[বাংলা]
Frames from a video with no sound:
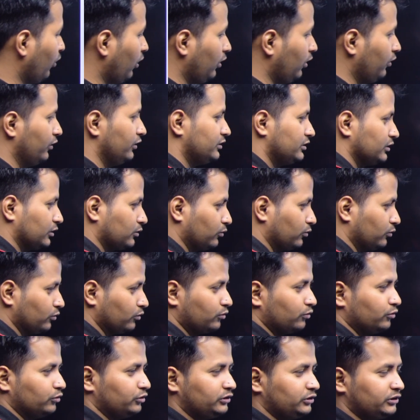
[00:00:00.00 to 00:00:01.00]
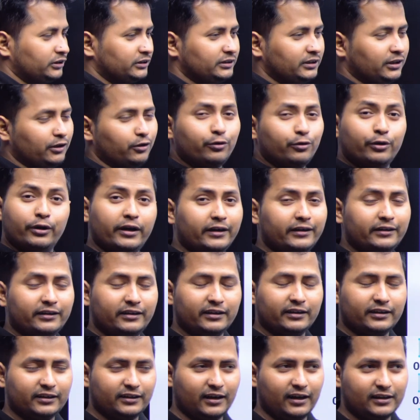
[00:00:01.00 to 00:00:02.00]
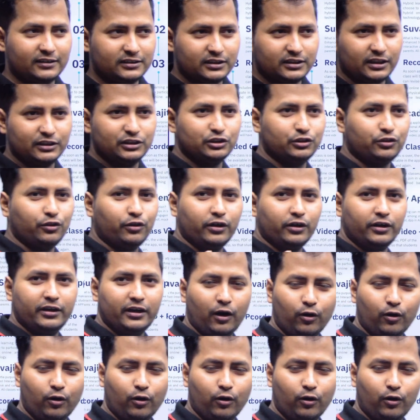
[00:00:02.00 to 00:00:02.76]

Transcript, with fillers: বলা হয়েছে কোনো কোশ্চেন যেন নেট থেকে না সার্চ করে